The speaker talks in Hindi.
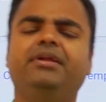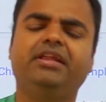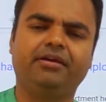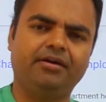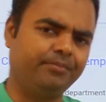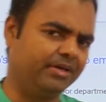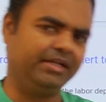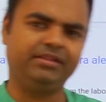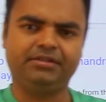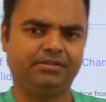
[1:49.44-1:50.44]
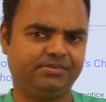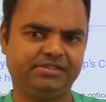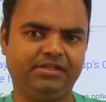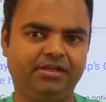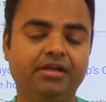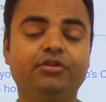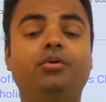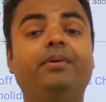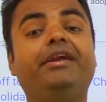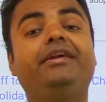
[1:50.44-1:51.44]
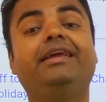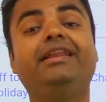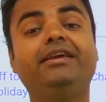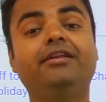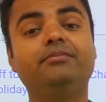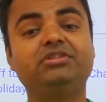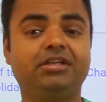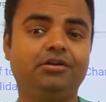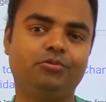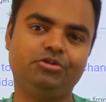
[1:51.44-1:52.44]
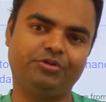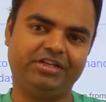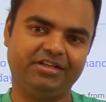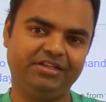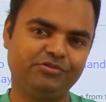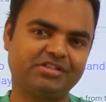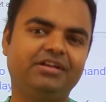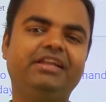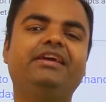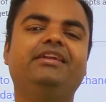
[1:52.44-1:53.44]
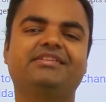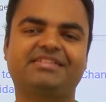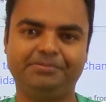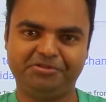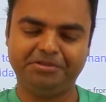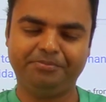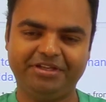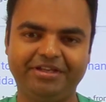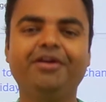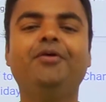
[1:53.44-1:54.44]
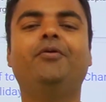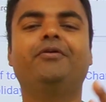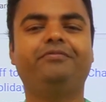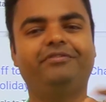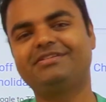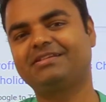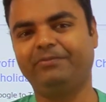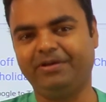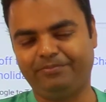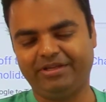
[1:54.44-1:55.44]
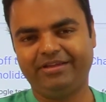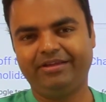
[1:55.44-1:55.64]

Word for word: मिलेगा हमारे तरफ से तो हमारे टेलीग्राम चैनल को ज्वाइन करिए उसका लिंक डिस्क्रिप्शन में है और फर्स्ट कमेंट में